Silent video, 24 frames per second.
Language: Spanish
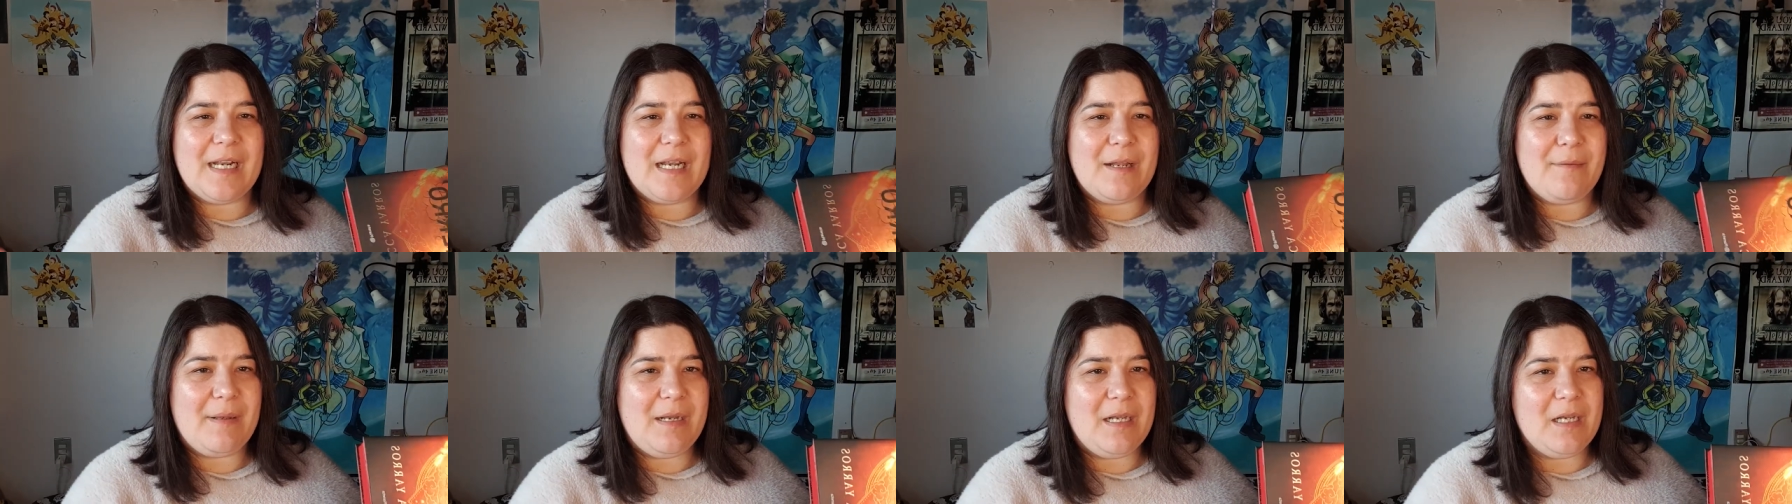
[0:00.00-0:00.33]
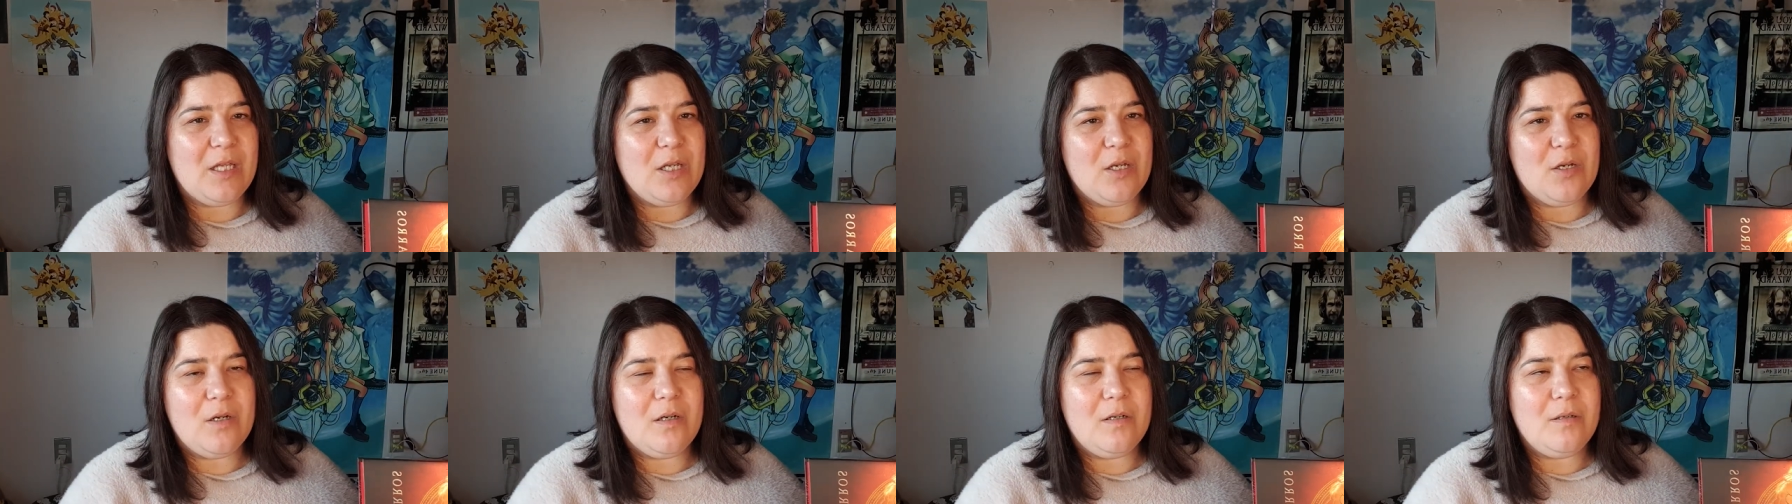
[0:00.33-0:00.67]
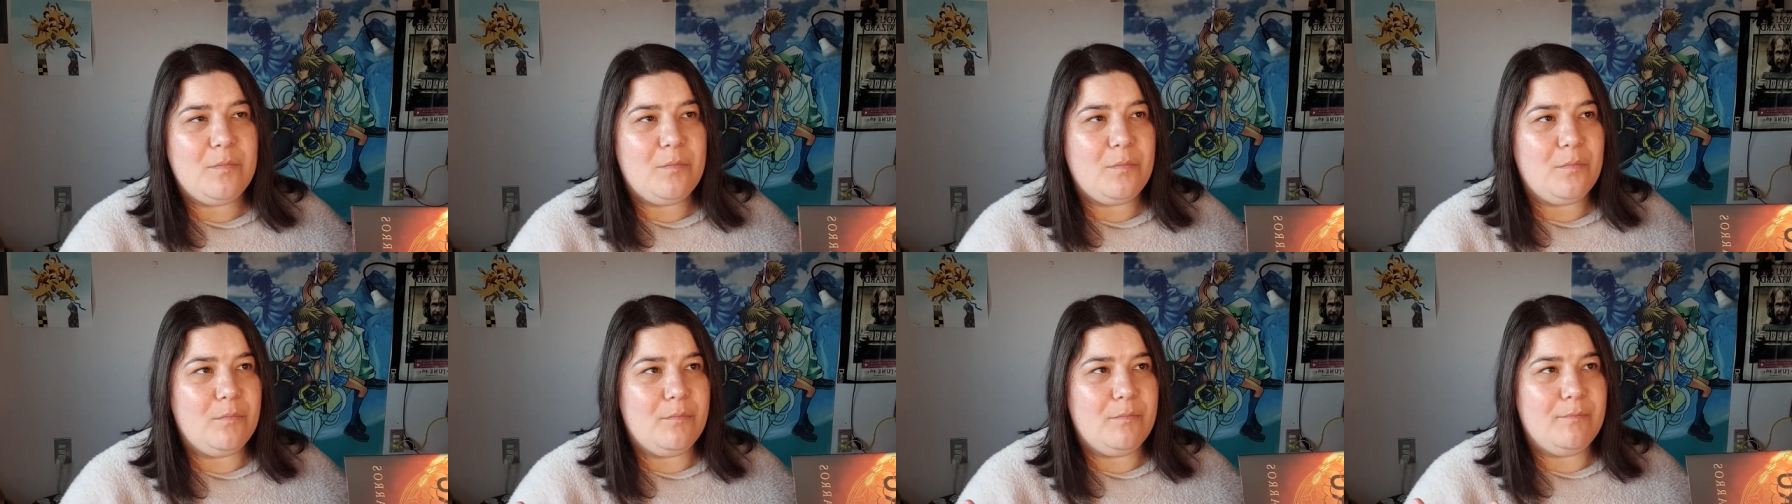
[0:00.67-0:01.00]

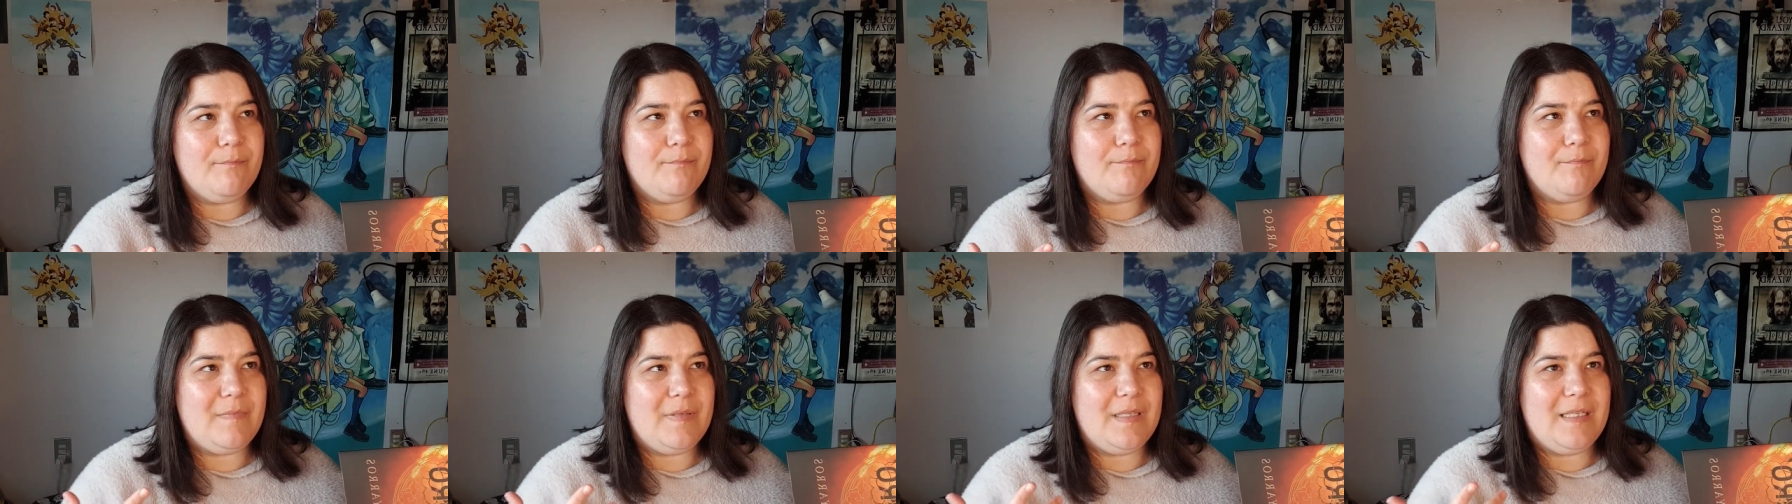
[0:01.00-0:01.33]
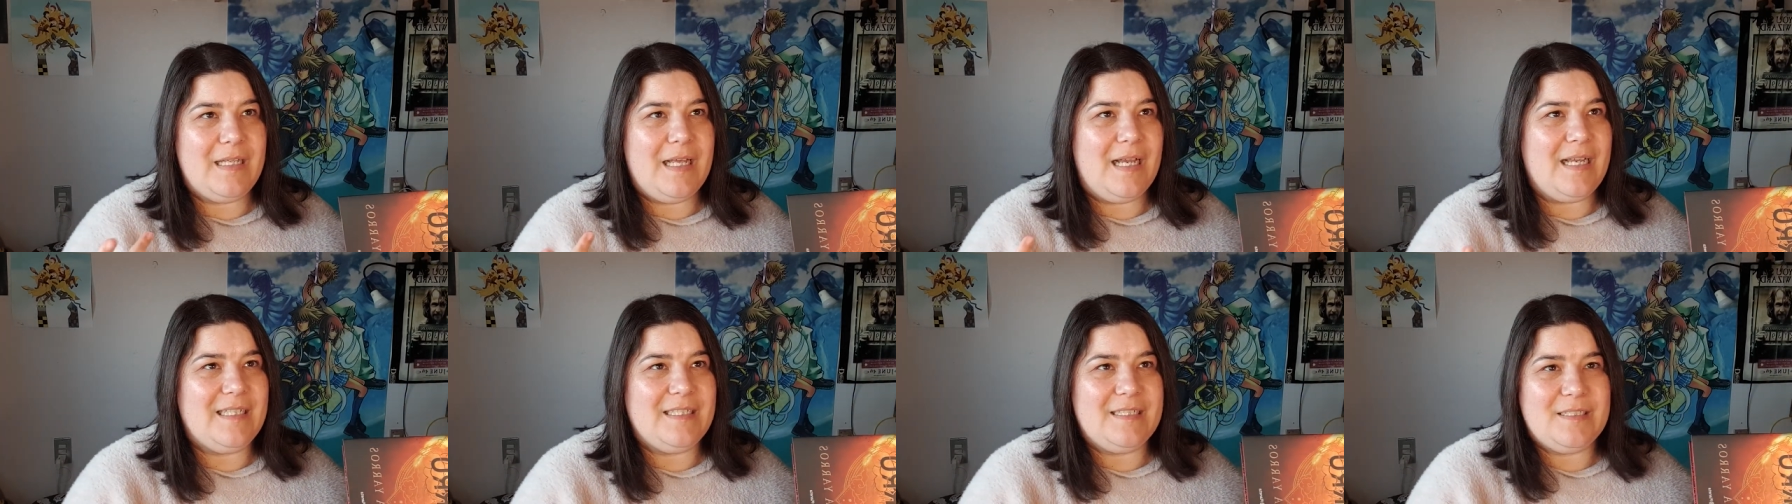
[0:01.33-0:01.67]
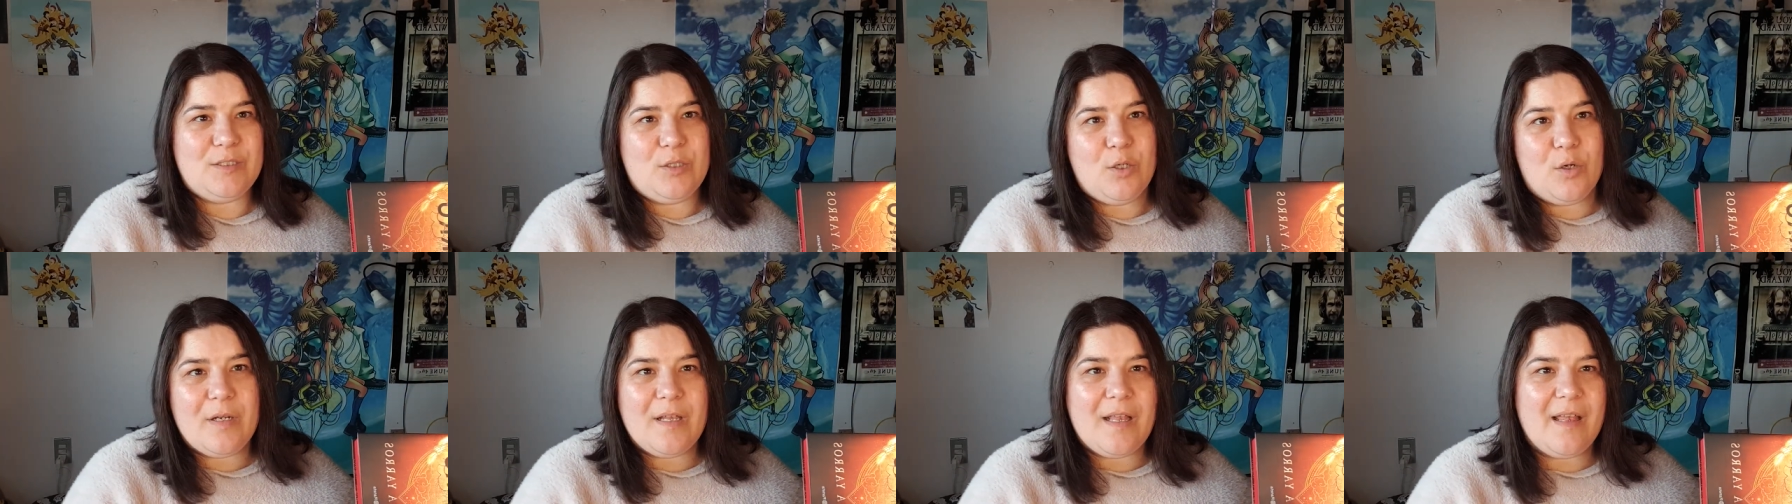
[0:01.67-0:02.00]
rebelión, mm, la
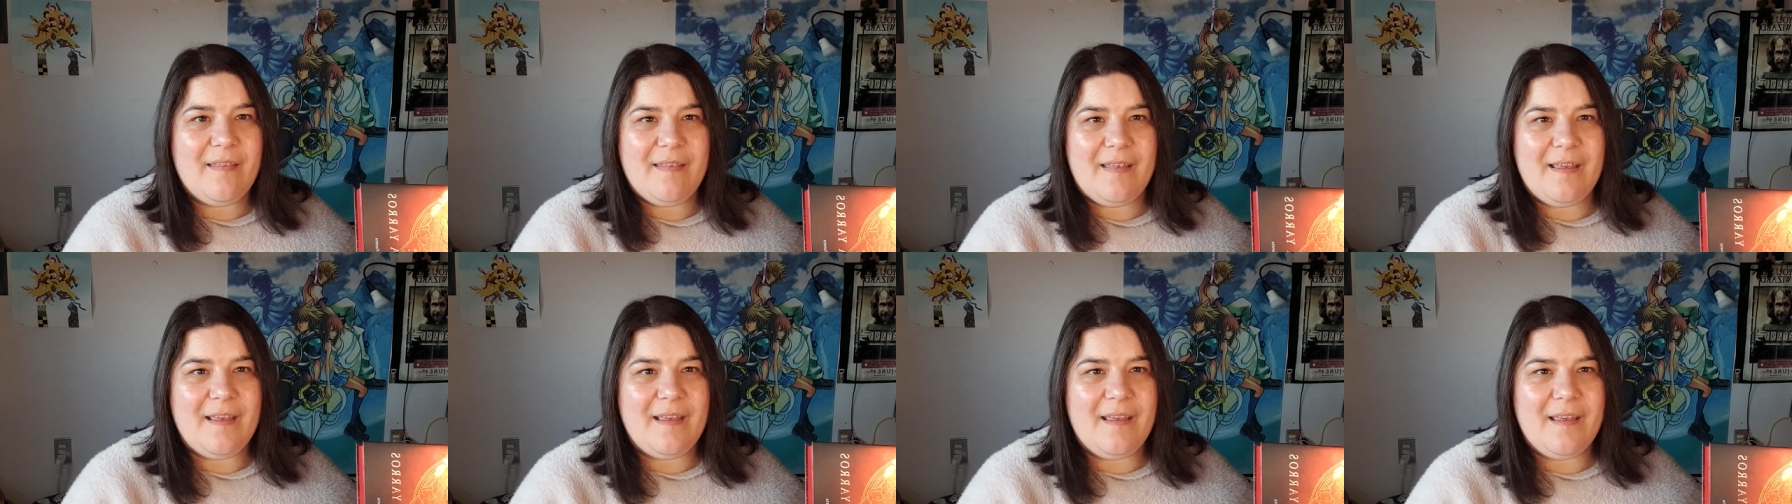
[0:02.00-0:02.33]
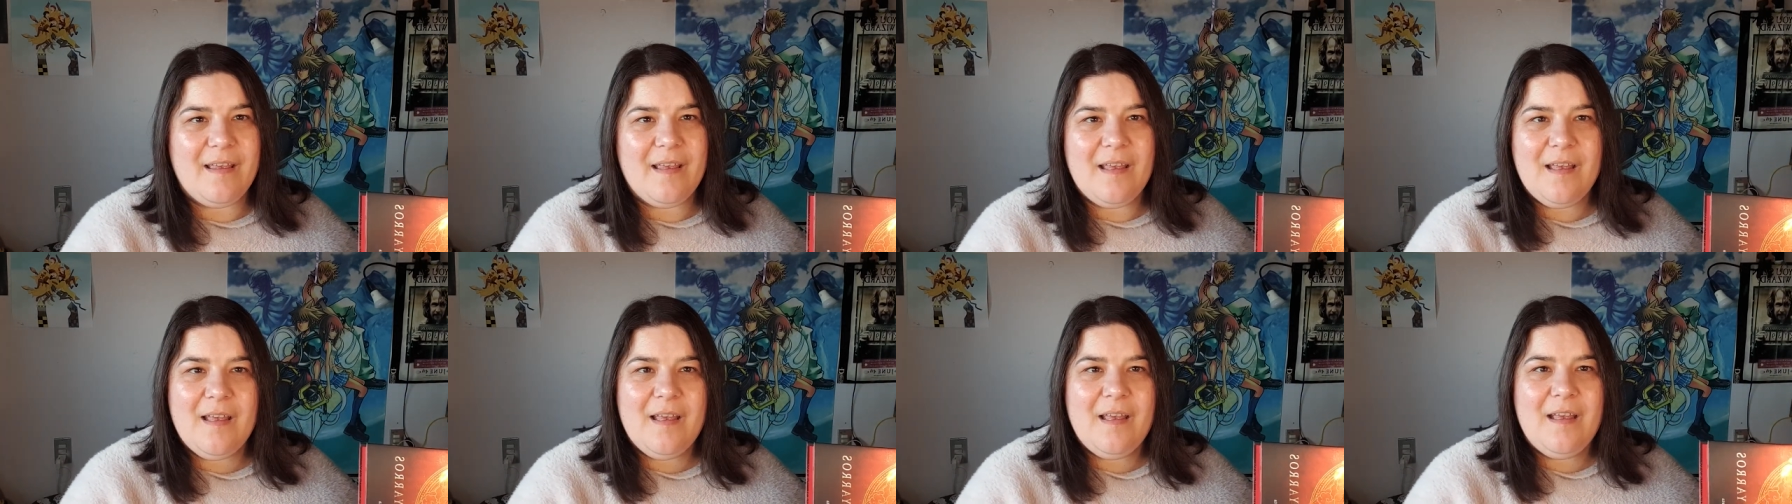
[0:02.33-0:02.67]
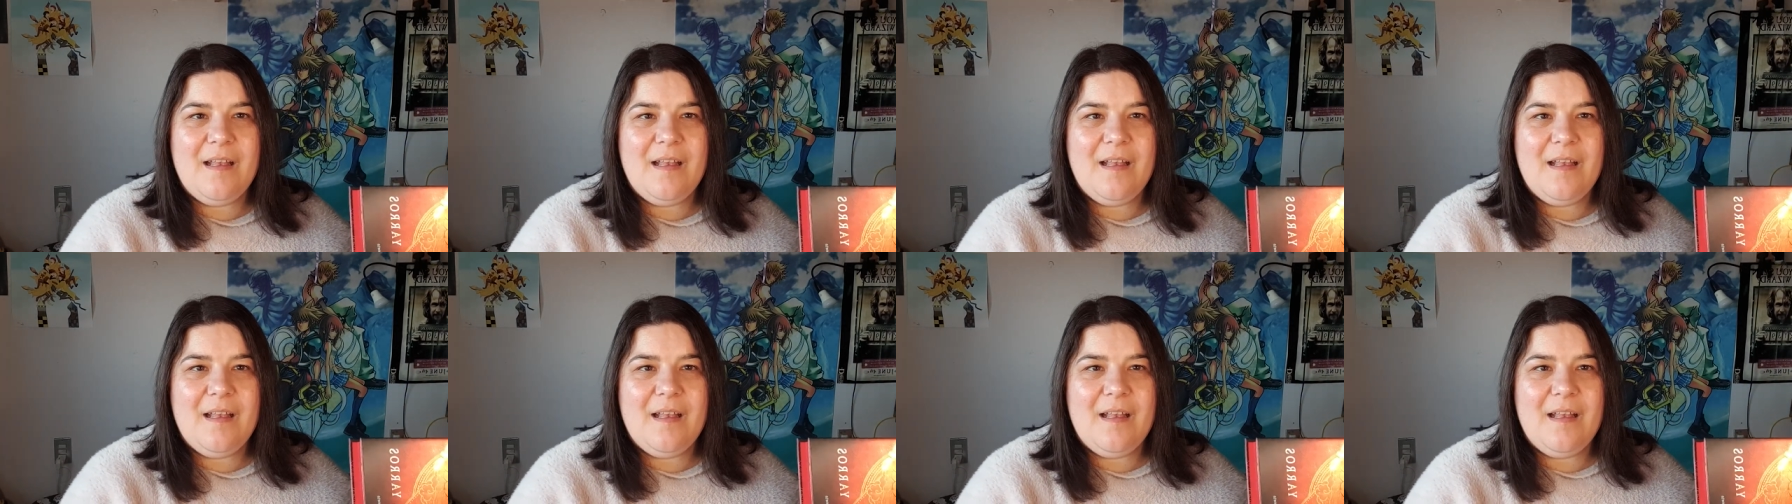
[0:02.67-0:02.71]
historia de,